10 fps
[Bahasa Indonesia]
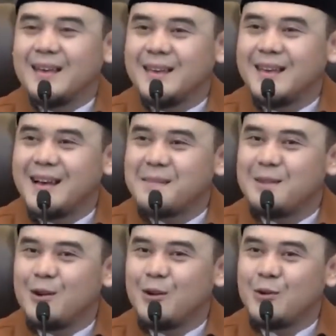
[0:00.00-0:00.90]

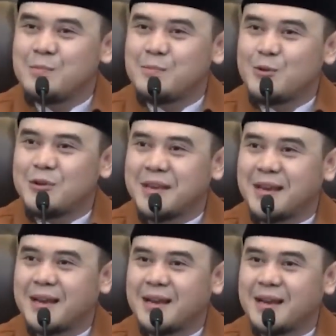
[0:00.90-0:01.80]
Yang belum
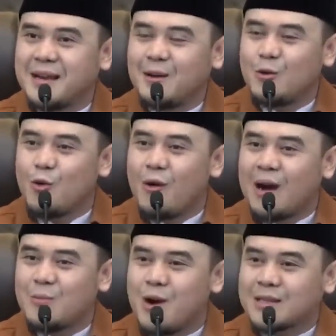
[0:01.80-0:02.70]
punya
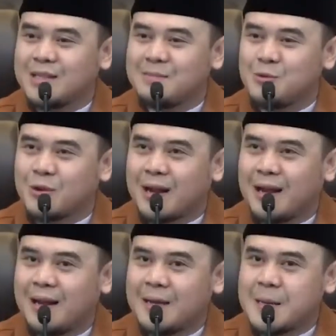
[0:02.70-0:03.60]
uang buat
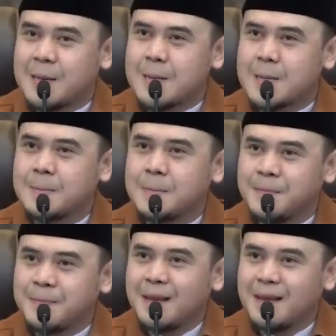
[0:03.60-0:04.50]
liburan,
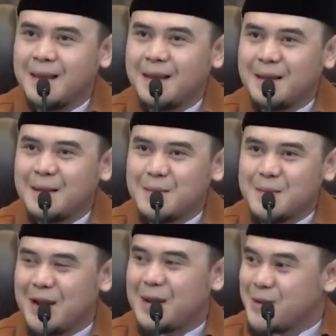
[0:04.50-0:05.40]

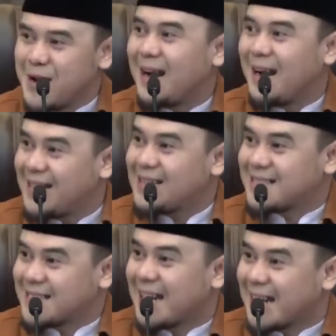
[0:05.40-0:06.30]
mudah-mudahan
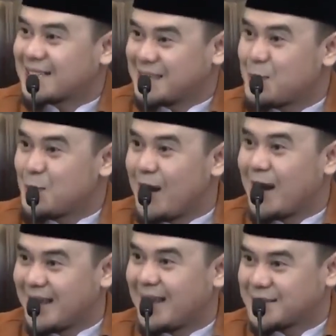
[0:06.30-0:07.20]
segera ketemu
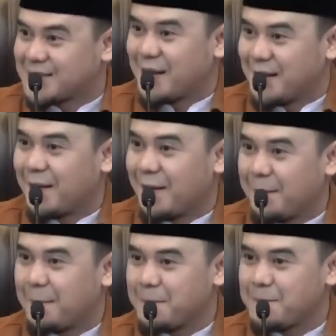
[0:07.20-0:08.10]
uangnya insya
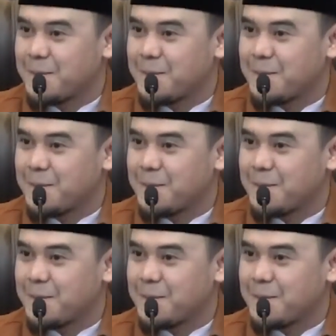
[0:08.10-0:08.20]
Allah.